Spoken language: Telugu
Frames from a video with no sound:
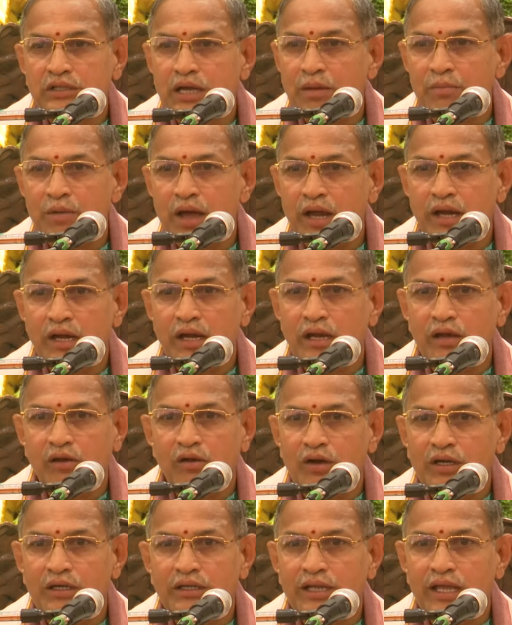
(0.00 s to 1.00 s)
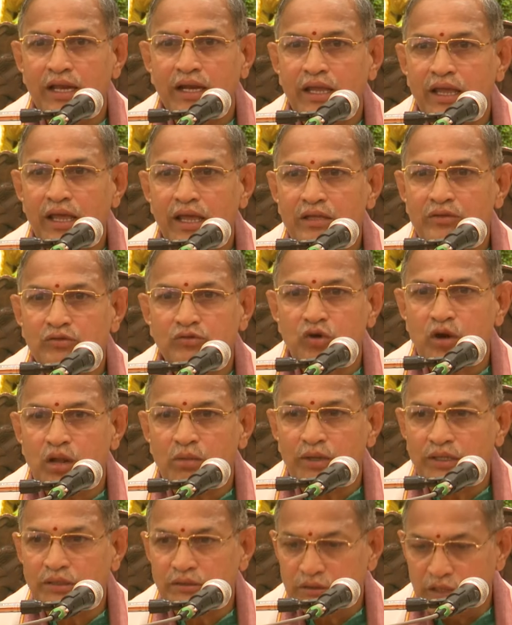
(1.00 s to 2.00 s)
రామాయణంలో అంటారే
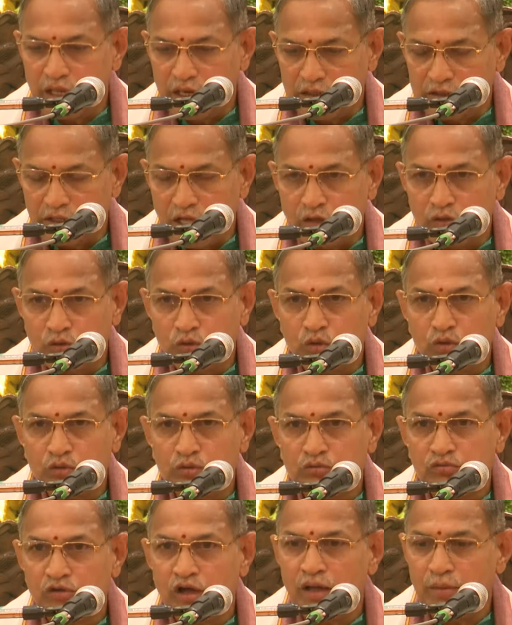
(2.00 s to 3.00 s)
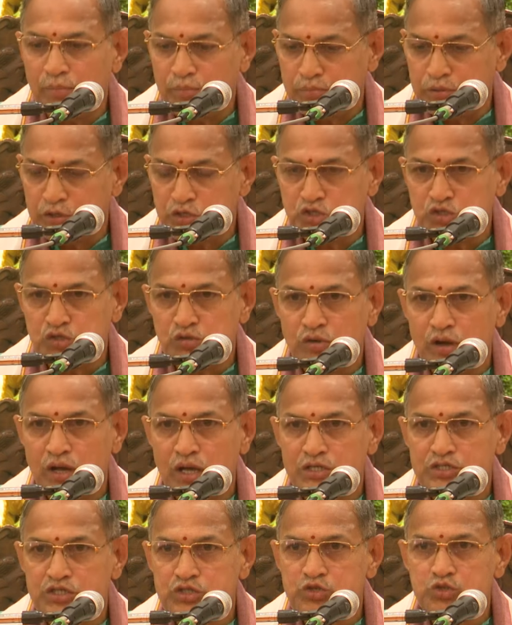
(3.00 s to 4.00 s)
తృణమంతరథ కృత్వ
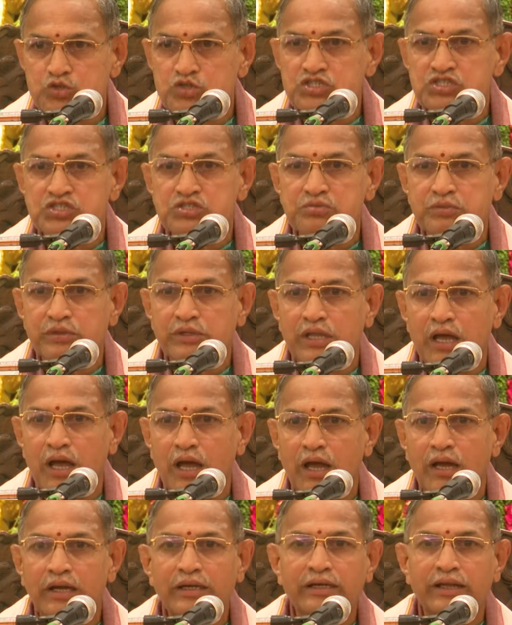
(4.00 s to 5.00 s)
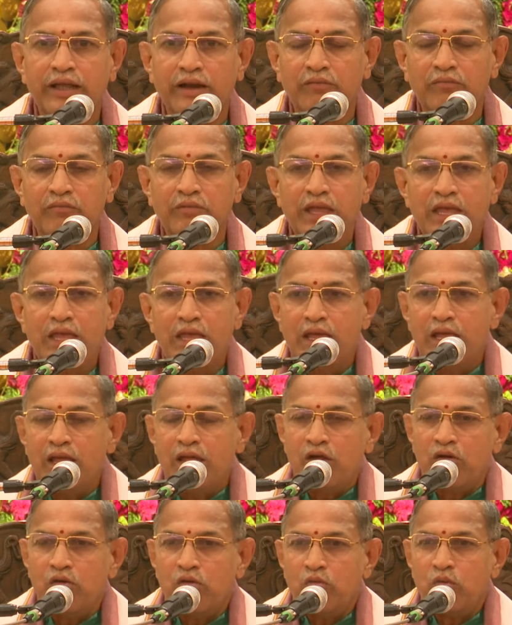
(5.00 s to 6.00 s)
ప్రత్యువాచ శుచిస్మిత అంటారు
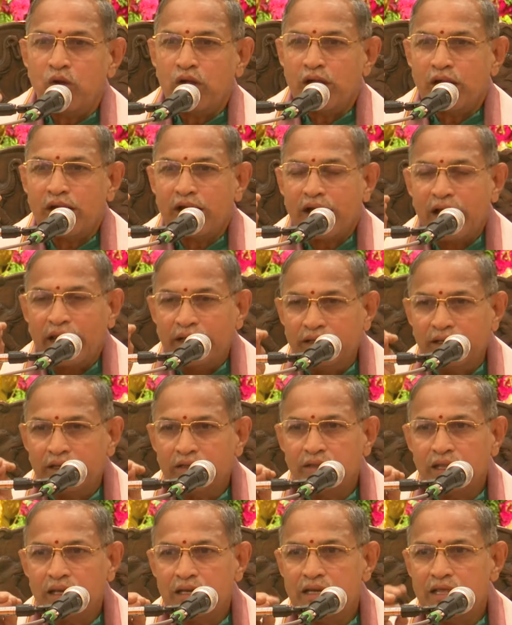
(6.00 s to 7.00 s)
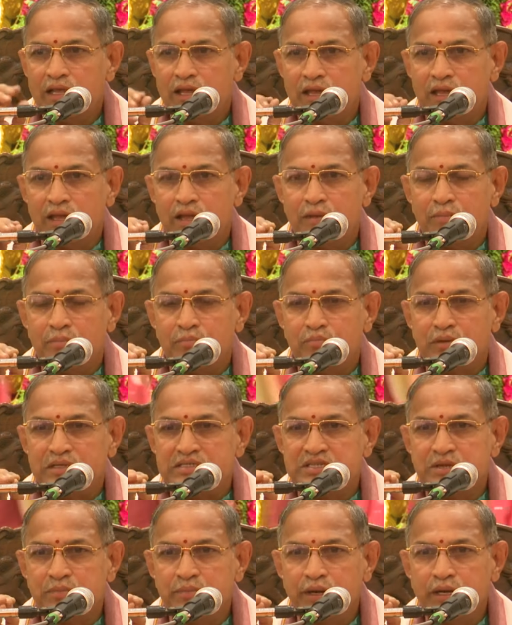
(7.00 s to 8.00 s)
ఒక కన్న తల్లి
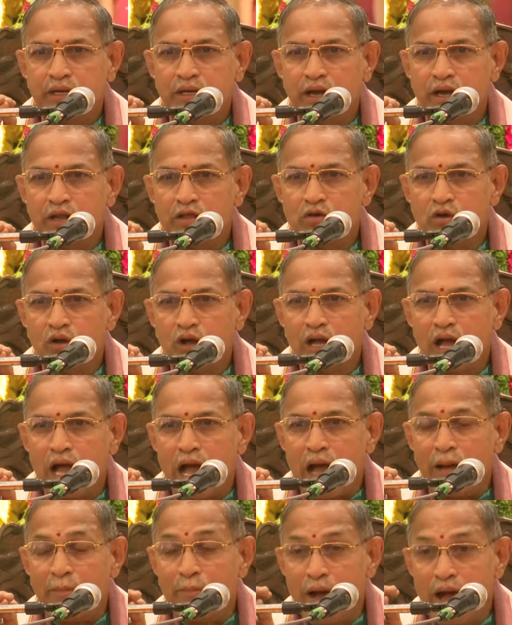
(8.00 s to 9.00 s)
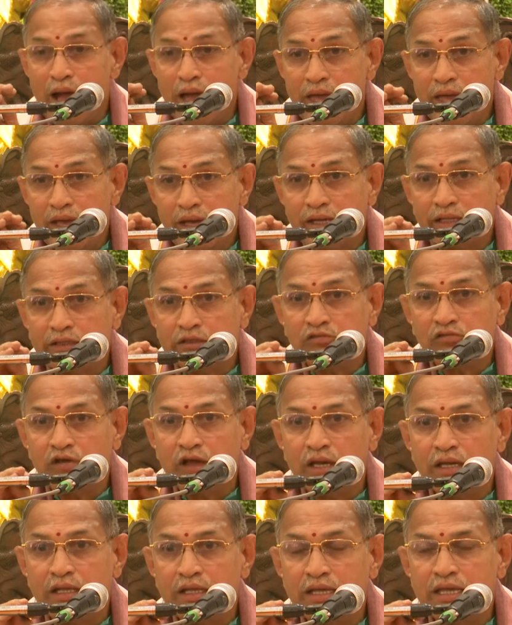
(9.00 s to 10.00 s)
పసిబిడ్డడి యొక్క
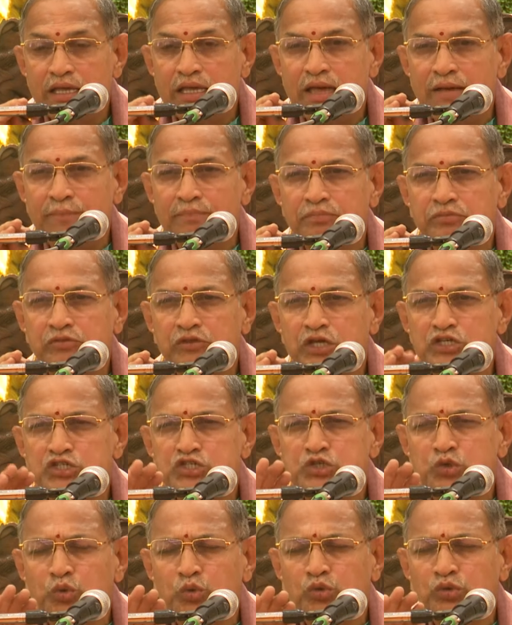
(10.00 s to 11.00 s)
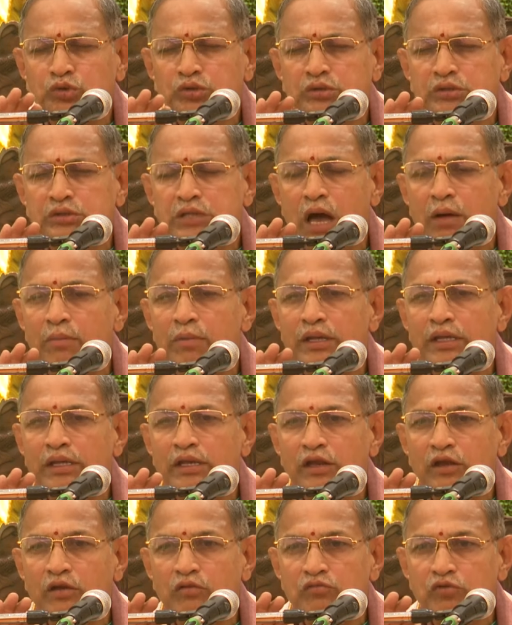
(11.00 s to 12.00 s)
అమాయకత్వానికి ఎంత శుద్ధ
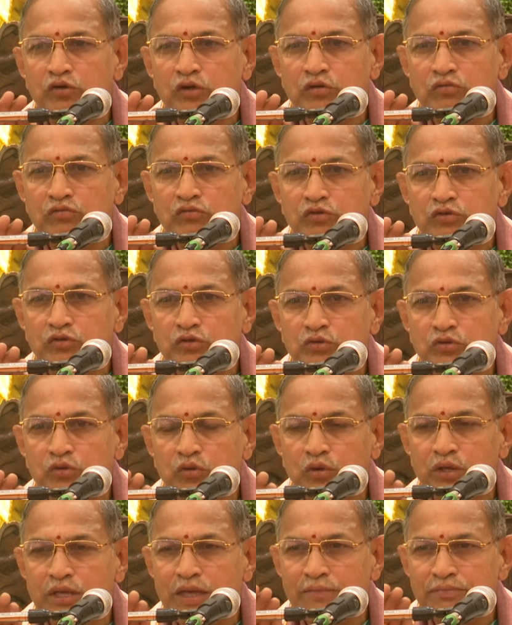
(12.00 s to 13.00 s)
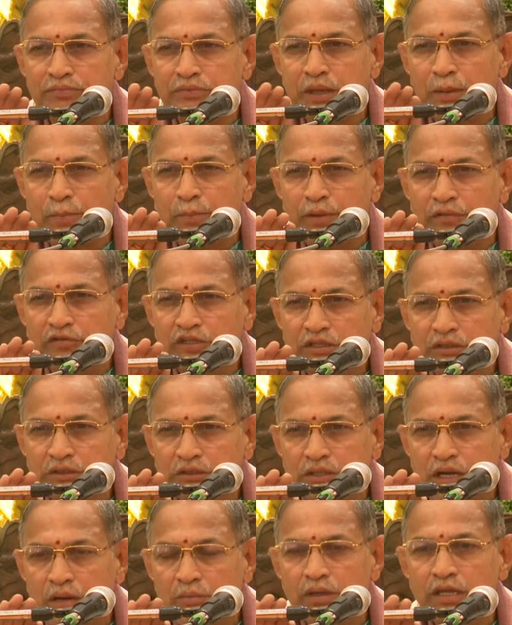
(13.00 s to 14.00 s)
శుద్ధమైన నవ్వు నవ్వుతుందో ఎంత
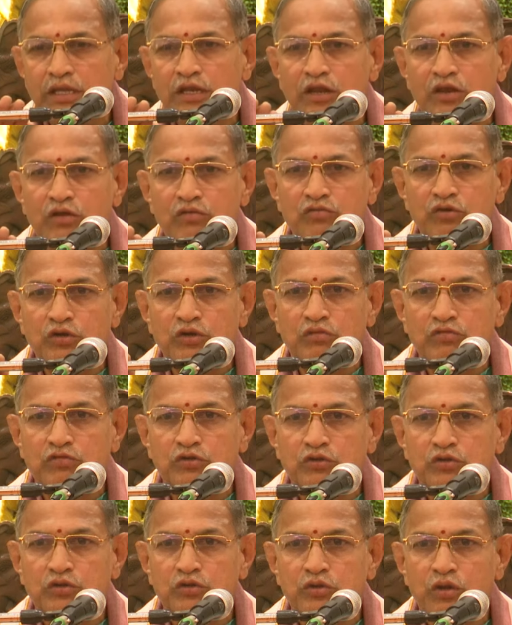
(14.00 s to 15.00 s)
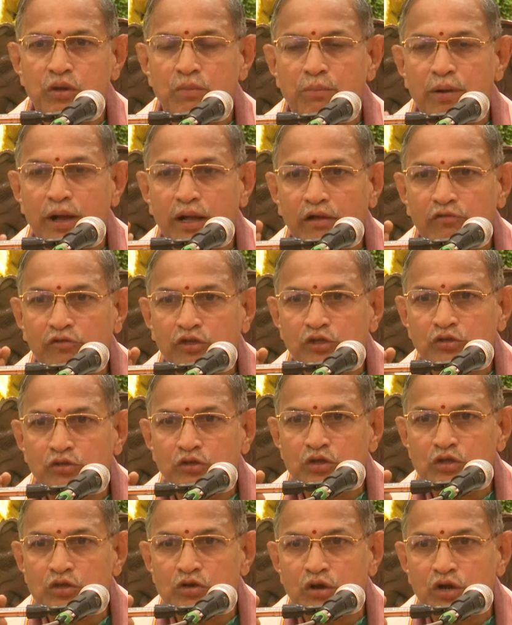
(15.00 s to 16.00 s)
పవిత్రమైన నవ్వు నవ్వుతుందో
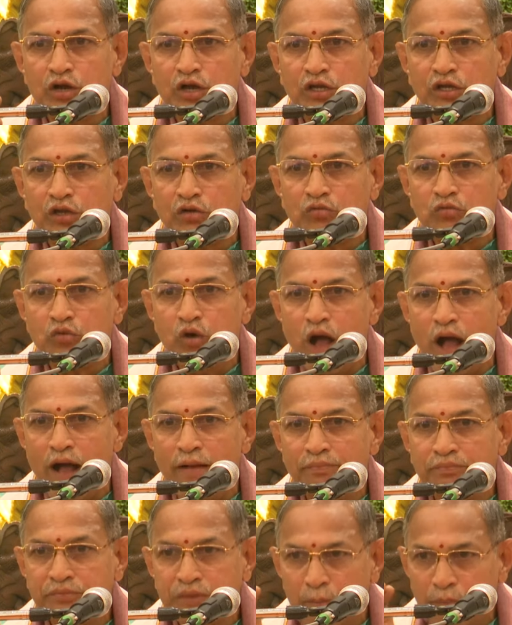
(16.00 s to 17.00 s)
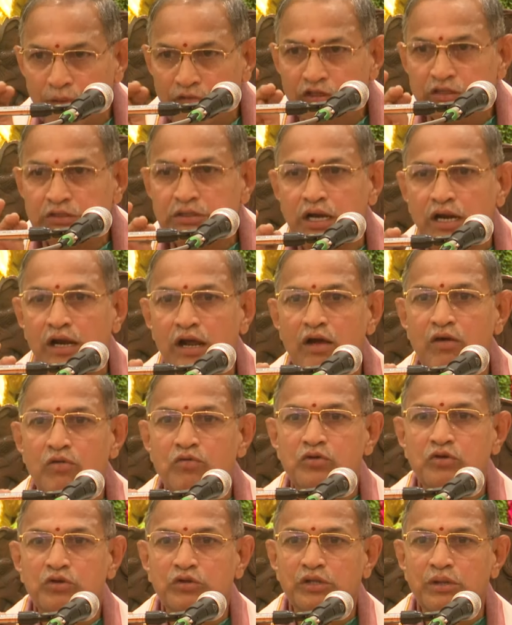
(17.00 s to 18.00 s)
భగవంతుని యొక్క నవ్వు అంత పవిత్రంగా
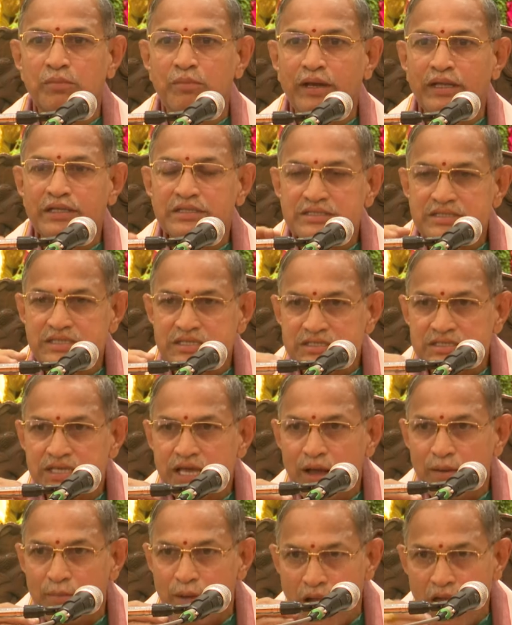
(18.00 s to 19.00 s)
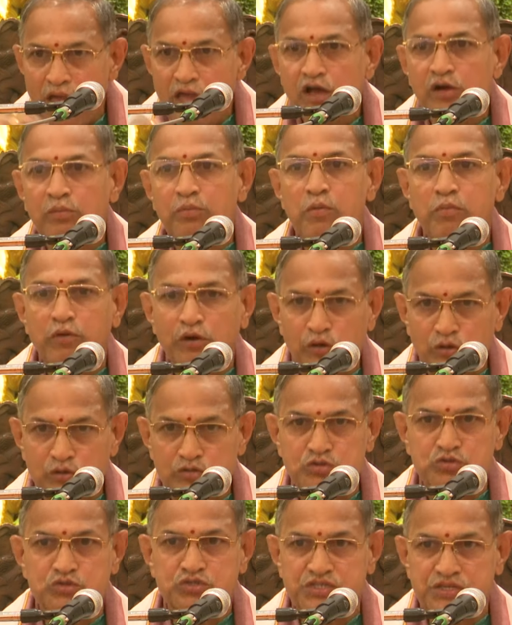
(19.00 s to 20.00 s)
ఉంటుంది మనం చేసే అమాయకపు
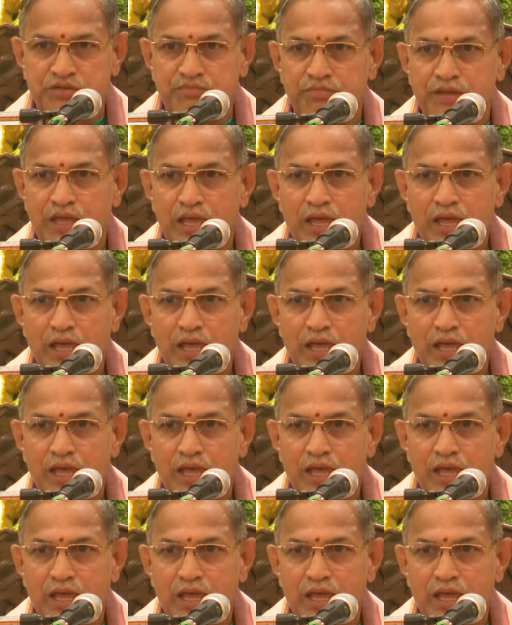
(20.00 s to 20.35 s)
పనులు చూసి